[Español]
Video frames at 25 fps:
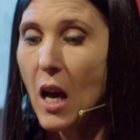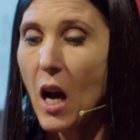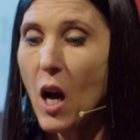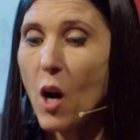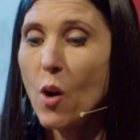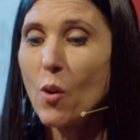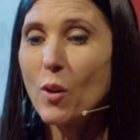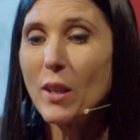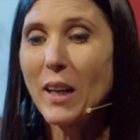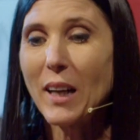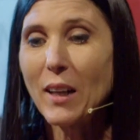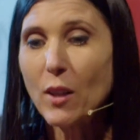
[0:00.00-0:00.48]

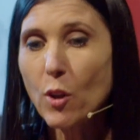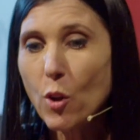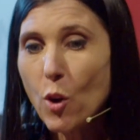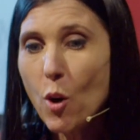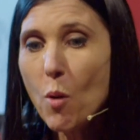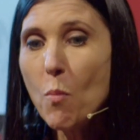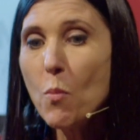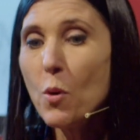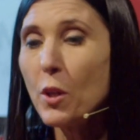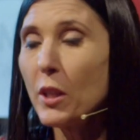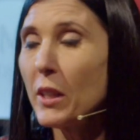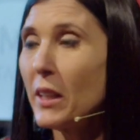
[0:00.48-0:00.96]
Ahora,
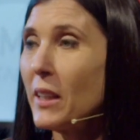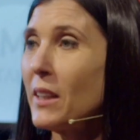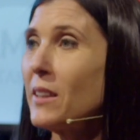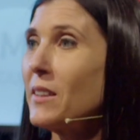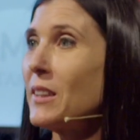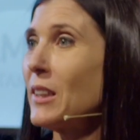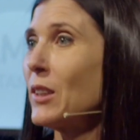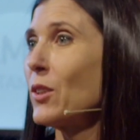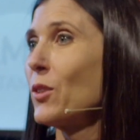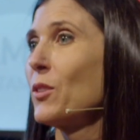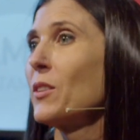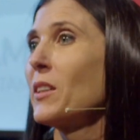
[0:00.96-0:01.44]
¿cómo en
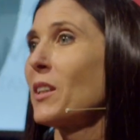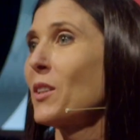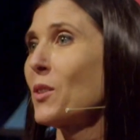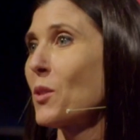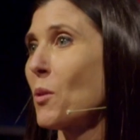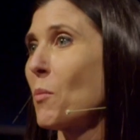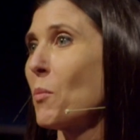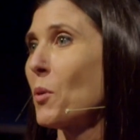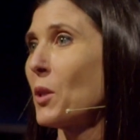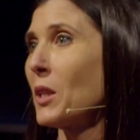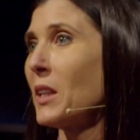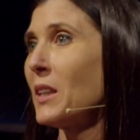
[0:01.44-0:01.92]
este
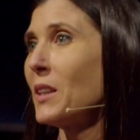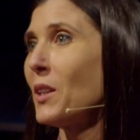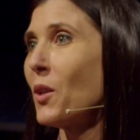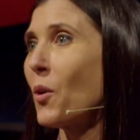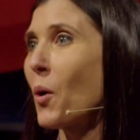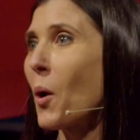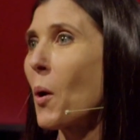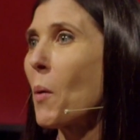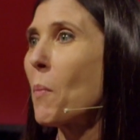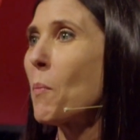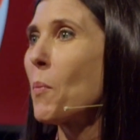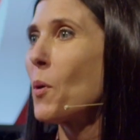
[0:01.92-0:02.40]
contexto
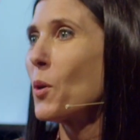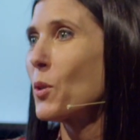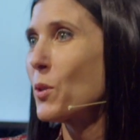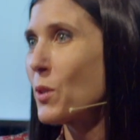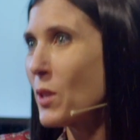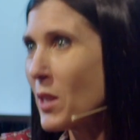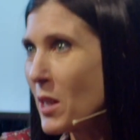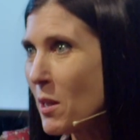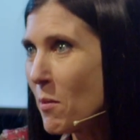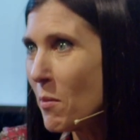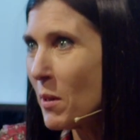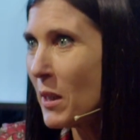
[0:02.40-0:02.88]
político es
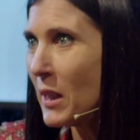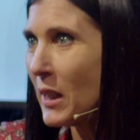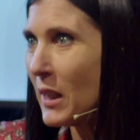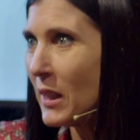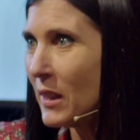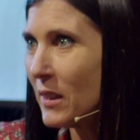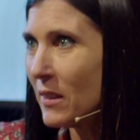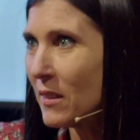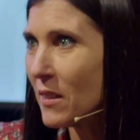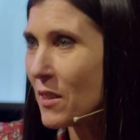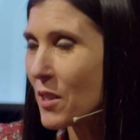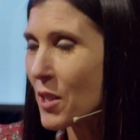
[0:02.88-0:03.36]

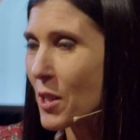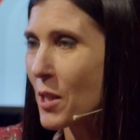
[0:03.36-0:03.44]
posible